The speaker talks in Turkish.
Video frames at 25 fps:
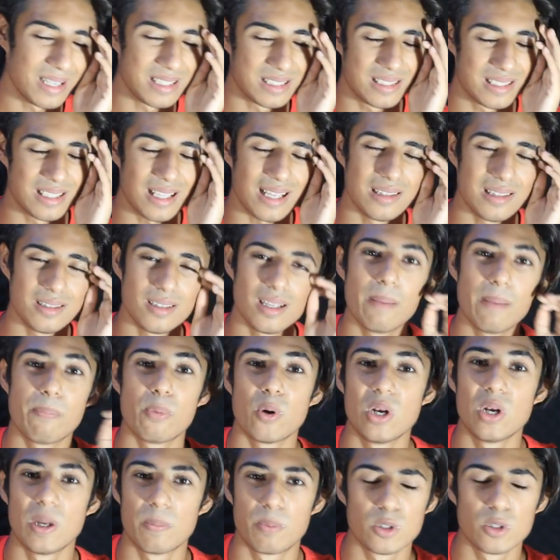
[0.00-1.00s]
Eskiden hep
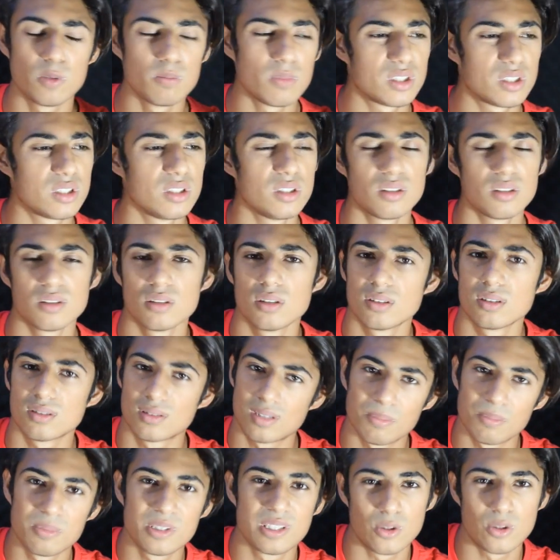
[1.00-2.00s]
öyle yapıyordum da şimdi
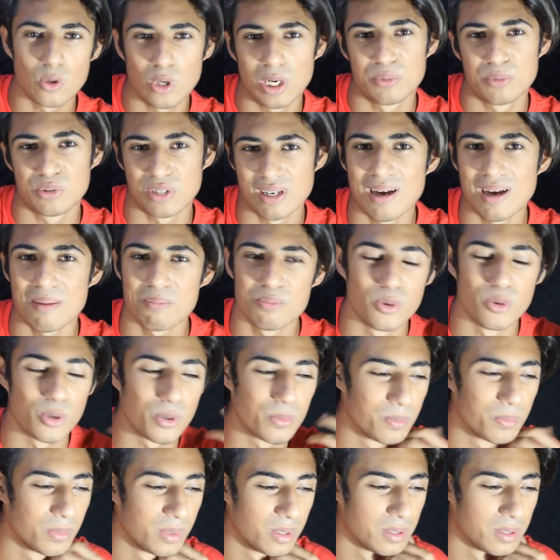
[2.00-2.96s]
tabii ki de öyle bir şey yapmıyorum.